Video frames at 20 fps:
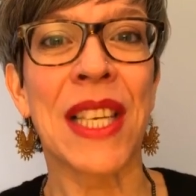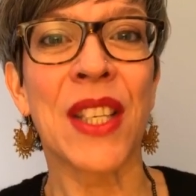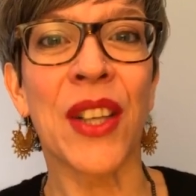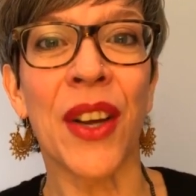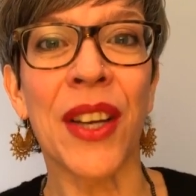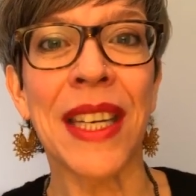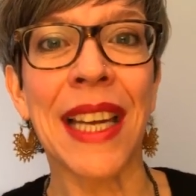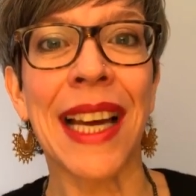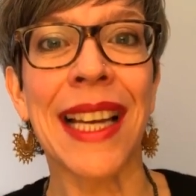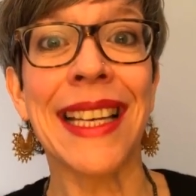
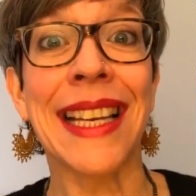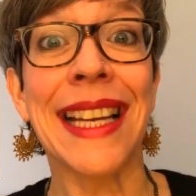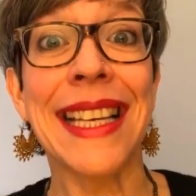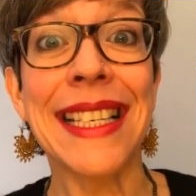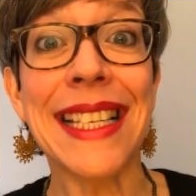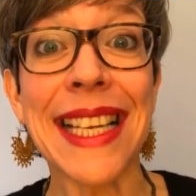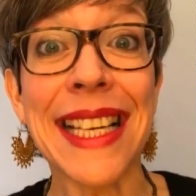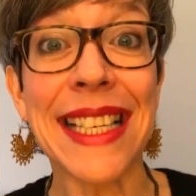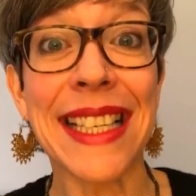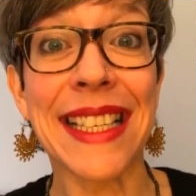sondern
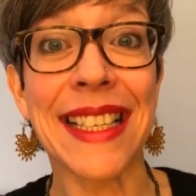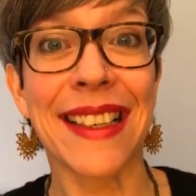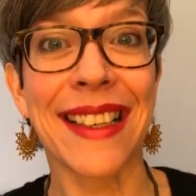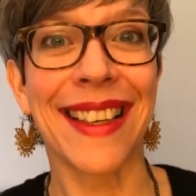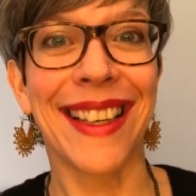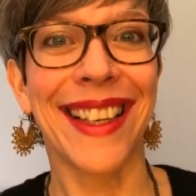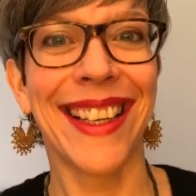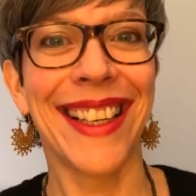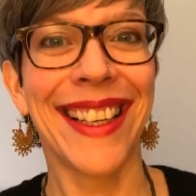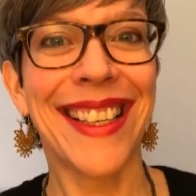
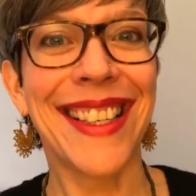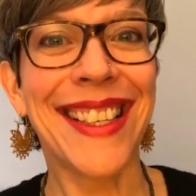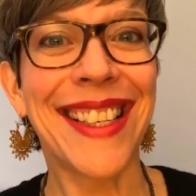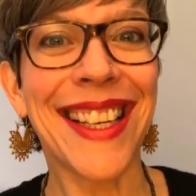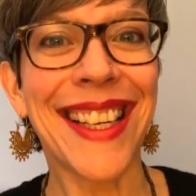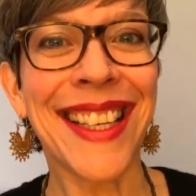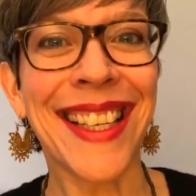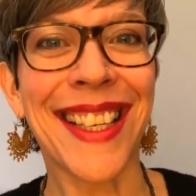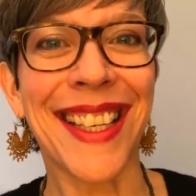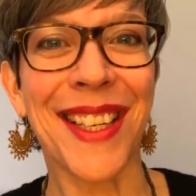dich
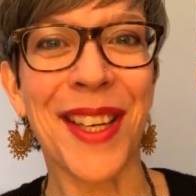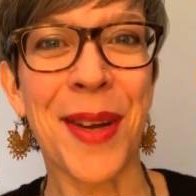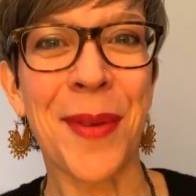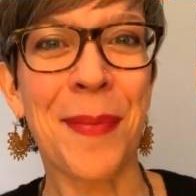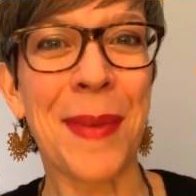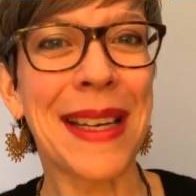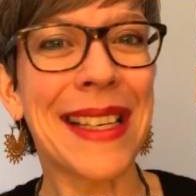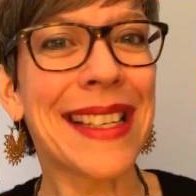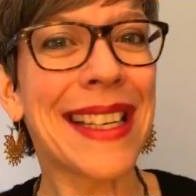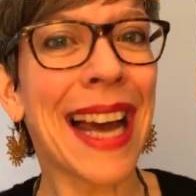dich
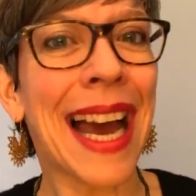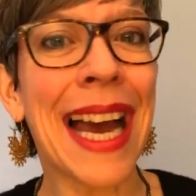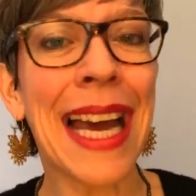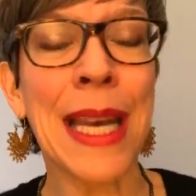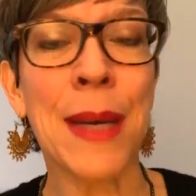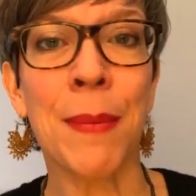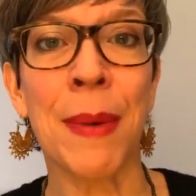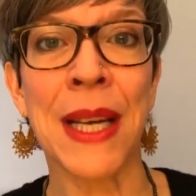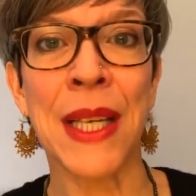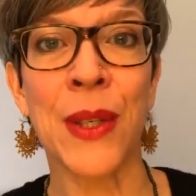mit
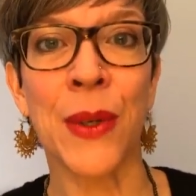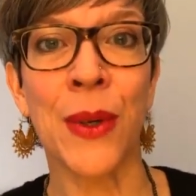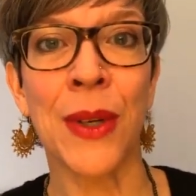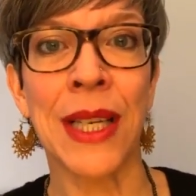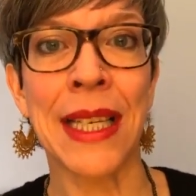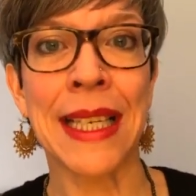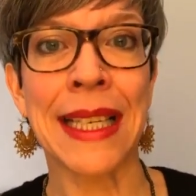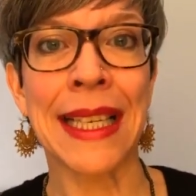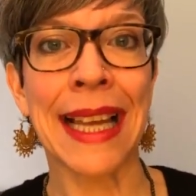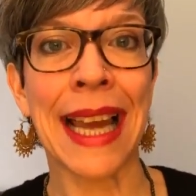deinen
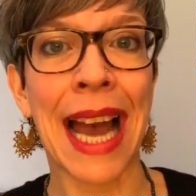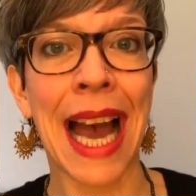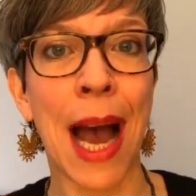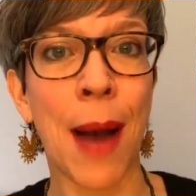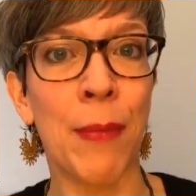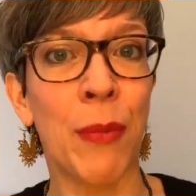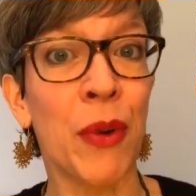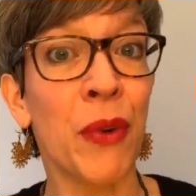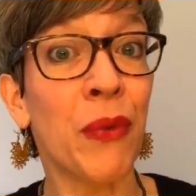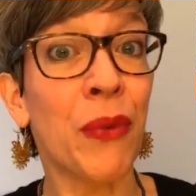persönlichen
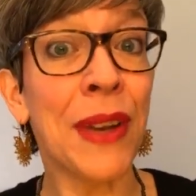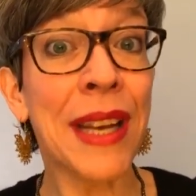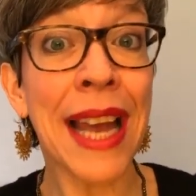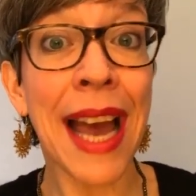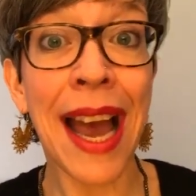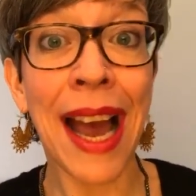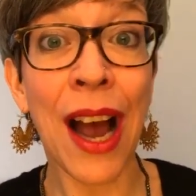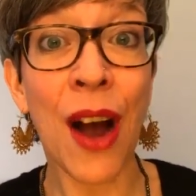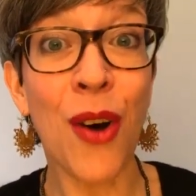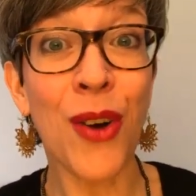Gaben und
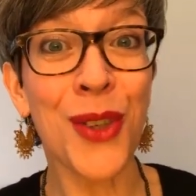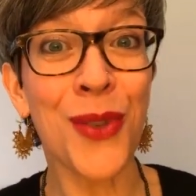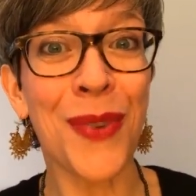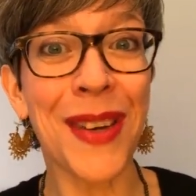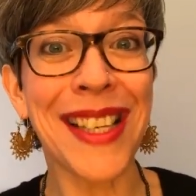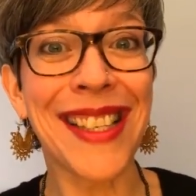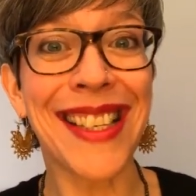finde heraus,